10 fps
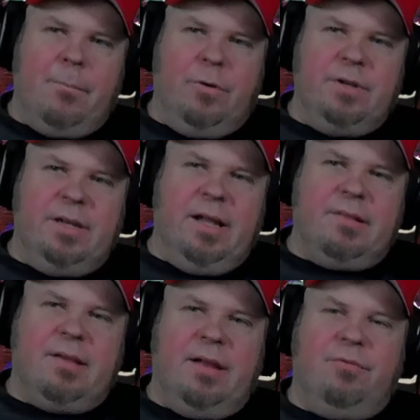Und in der
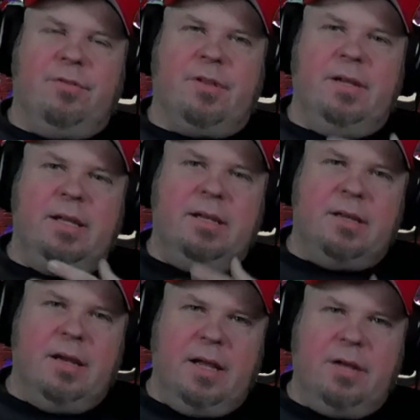Zeit, wo es dann
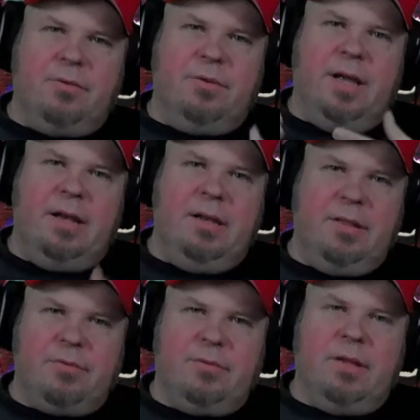Internet und
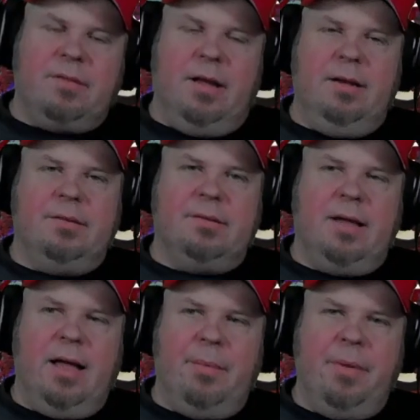Handys und das alles
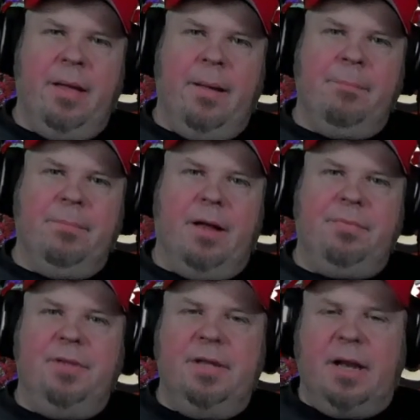gab,
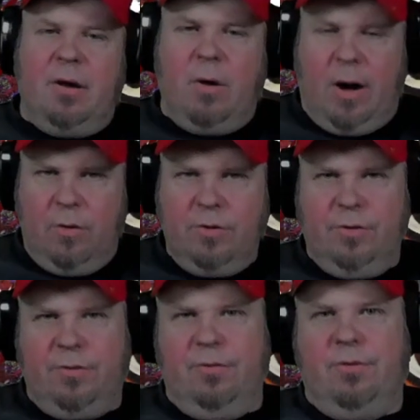hatten die dann auch
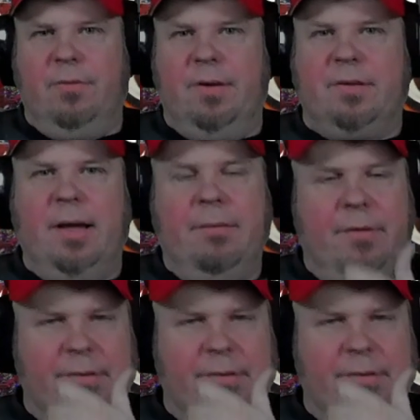Autos und sowas gehabt, was